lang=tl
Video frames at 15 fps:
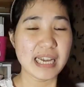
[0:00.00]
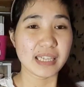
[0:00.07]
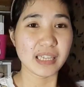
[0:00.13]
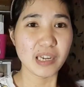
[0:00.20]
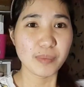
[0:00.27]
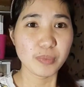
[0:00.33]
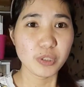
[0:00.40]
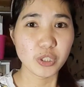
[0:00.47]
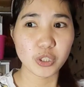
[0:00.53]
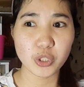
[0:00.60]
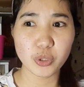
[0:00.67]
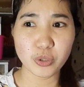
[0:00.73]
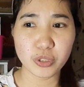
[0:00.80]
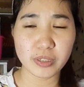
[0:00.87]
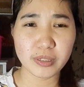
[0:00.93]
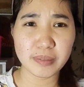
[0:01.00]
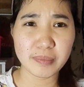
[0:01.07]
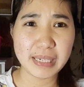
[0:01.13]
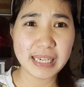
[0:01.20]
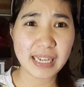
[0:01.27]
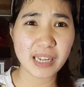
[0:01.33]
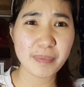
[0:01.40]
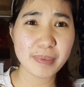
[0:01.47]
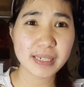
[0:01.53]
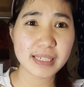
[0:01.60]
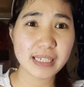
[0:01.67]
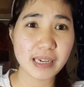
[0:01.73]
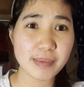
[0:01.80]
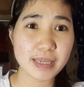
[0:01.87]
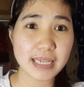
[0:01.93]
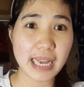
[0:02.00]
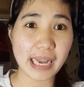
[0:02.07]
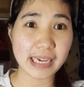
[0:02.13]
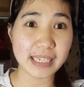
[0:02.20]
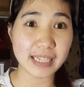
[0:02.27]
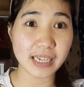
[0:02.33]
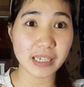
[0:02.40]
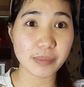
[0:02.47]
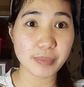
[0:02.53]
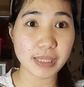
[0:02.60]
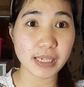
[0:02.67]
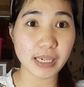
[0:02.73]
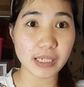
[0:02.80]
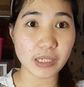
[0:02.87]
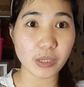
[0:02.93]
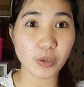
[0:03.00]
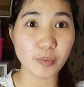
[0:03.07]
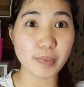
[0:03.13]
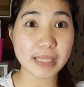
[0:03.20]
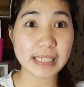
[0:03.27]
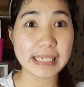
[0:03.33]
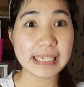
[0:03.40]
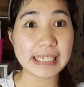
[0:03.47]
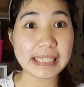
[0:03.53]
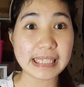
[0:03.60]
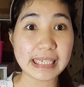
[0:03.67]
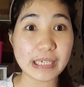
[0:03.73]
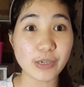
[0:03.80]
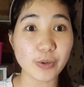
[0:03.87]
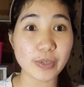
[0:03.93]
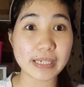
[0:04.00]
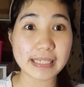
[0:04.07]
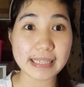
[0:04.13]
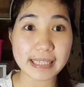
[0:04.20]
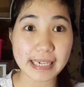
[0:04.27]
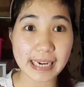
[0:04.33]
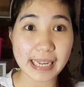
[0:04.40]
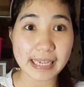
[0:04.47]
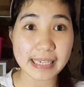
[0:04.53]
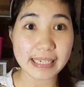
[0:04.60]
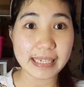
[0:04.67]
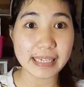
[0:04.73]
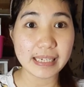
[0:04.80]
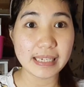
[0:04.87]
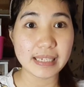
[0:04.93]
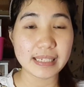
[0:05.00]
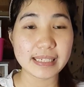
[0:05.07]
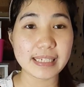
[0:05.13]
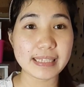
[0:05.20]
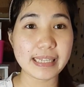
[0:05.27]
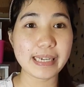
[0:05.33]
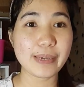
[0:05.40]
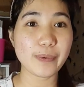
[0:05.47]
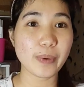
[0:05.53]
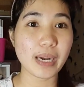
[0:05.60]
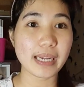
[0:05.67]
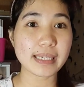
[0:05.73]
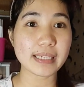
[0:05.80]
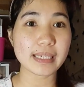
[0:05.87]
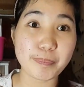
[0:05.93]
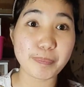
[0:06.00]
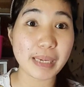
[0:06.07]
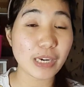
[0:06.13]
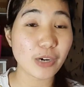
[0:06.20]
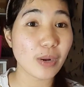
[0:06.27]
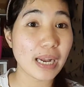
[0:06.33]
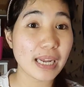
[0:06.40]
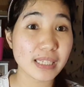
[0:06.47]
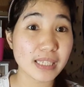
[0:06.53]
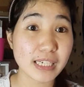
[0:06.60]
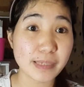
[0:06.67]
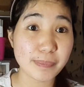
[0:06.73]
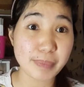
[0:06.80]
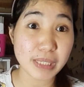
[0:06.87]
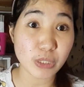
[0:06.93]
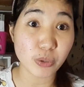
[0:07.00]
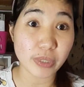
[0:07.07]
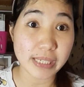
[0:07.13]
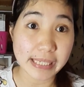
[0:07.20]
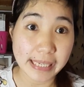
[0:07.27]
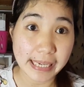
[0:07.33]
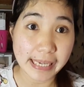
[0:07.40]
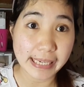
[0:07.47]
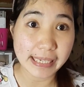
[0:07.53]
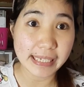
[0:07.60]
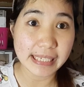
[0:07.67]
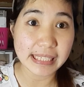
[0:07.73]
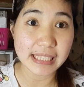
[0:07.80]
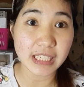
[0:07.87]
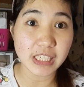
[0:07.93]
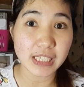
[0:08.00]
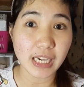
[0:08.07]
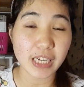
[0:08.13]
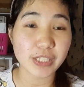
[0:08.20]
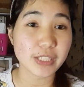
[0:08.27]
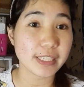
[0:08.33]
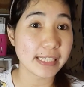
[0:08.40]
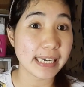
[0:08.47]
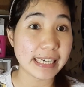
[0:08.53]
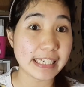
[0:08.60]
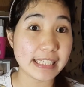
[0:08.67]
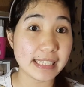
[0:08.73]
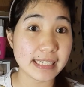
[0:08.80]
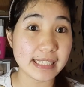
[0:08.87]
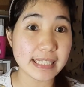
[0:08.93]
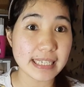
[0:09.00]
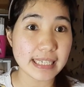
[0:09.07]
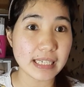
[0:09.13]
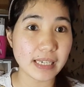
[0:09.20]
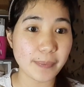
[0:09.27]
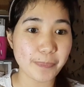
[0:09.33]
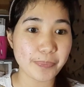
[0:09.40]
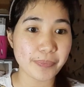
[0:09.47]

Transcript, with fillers: Tapos yun, may nakapagsabi sa akin na kaibigan ko, but hindi ko itry sa Taiwan. Pero under POEA, hindi siya under agency.